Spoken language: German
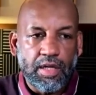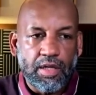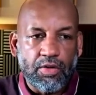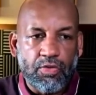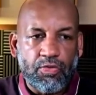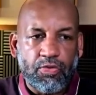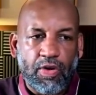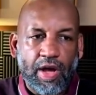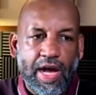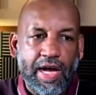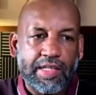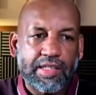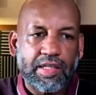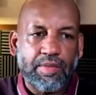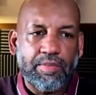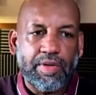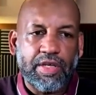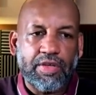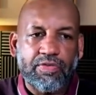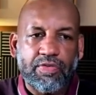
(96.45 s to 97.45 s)
fragte
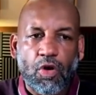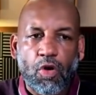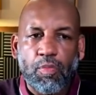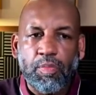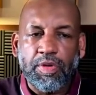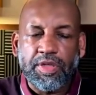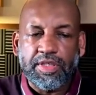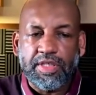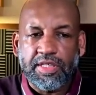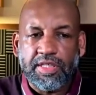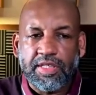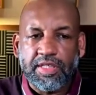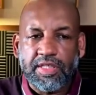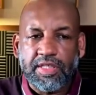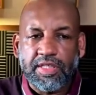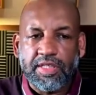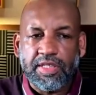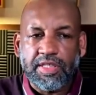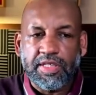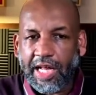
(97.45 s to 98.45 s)
mich, warum ich dieses
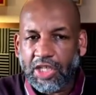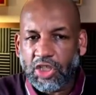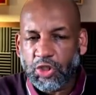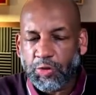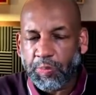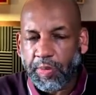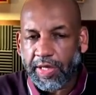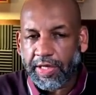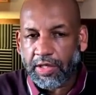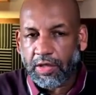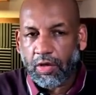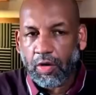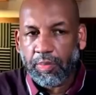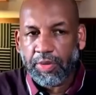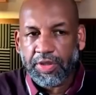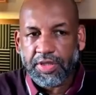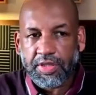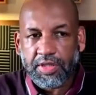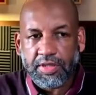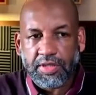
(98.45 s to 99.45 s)
Thema anspreche, ob
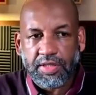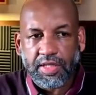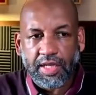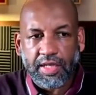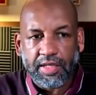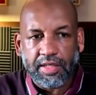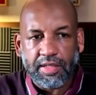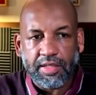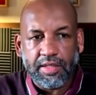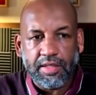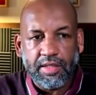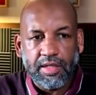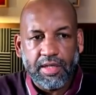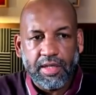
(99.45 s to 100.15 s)
ich dann